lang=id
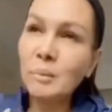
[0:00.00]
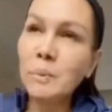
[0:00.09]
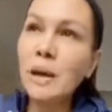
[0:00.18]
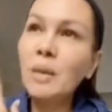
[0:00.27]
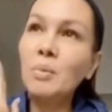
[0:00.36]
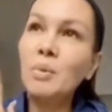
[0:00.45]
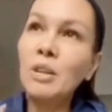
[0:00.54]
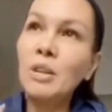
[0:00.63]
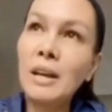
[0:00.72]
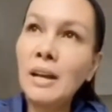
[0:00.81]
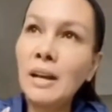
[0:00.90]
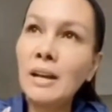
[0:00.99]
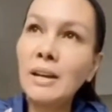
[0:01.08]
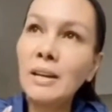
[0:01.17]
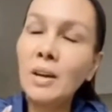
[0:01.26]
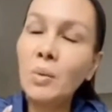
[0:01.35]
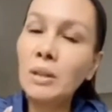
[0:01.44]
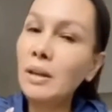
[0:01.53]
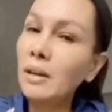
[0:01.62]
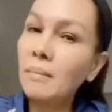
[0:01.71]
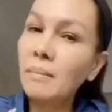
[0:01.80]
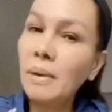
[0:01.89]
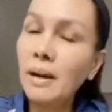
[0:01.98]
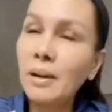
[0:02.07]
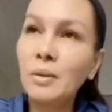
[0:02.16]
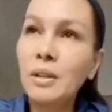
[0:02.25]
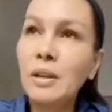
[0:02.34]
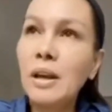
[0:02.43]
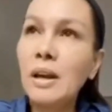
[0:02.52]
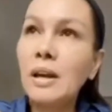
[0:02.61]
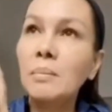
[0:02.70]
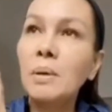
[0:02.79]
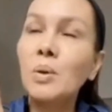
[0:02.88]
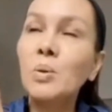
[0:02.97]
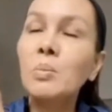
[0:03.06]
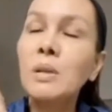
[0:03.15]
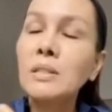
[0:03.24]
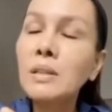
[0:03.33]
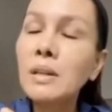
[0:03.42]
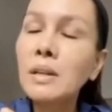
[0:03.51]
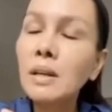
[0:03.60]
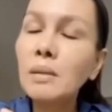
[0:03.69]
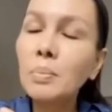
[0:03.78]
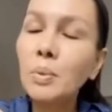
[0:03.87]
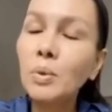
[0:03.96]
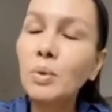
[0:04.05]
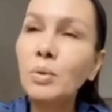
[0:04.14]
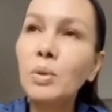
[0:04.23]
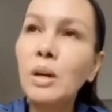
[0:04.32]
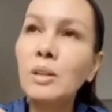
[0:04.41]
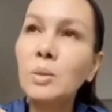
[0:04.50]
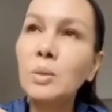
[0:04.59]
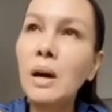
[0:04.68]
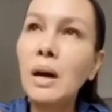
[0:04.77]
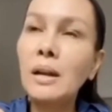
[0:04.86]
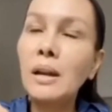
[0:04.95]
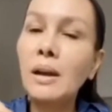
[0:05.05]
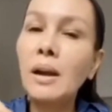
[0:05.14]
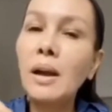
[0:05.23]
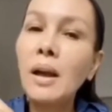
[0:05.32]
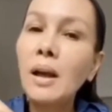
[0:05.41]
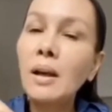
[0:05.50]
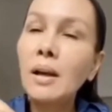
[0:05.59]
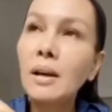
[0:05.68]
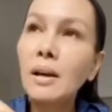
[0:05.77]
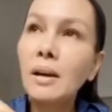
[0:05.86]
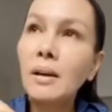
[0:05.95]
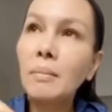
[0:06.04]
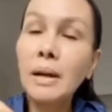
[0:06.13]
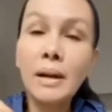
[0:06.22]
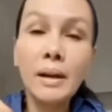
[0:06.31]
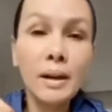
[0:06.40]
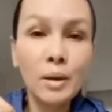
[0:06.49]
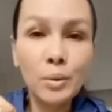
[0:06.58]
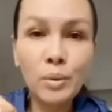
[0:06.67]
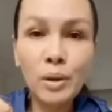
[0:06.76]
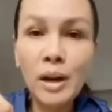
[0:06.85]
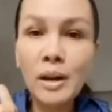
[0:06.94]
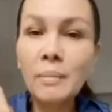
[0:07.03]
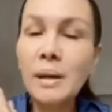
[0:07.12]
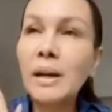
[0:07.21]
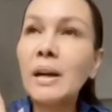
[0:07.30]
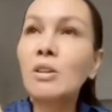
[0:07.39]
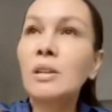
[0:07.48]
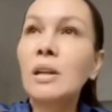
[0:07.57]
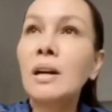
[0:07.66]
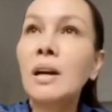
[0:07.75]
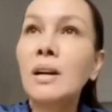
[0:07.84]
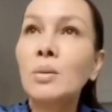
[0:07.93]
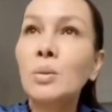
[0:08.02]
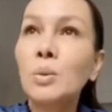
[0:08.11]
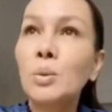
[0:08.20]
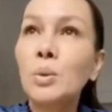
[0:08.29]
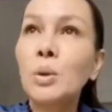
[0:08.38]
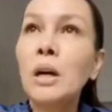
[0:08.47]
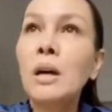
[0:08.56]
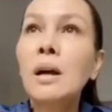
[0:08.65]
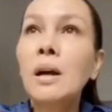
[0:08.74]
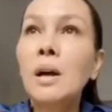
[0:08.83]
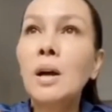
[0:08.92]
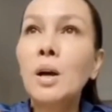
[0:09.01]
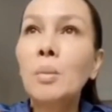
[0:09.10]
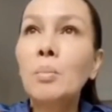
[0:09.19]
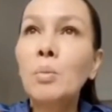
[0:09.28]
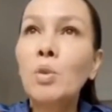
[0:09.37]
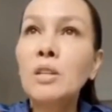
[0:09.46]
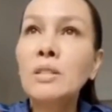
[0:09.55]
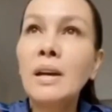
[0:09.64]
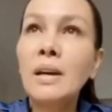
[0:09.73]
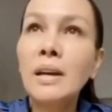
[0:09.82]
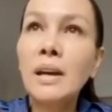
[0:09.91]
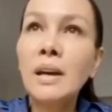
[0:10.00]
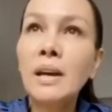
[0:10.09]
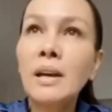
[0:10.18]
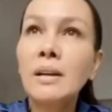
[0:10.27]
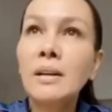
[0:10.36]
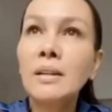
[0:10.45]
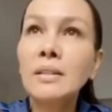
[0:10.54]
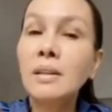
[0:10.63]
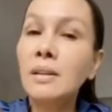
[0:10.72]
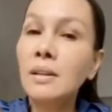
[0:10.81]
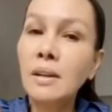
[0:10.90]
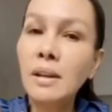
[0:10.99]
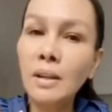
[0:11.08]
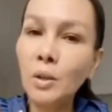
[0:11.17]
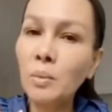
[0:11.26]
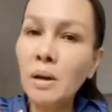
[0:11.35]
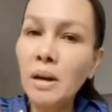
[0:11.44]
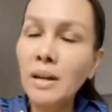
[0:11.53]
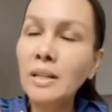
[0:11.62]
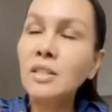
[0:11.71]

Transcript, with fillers: Tapi alhamdulillah karena kekuatan iman, aku tidak akan menggubris sedikit pun tuduhan-tuduhan yang uh, mereka lakukan, mereka lontarkan untuk uh, membuat saya sedih atau marah.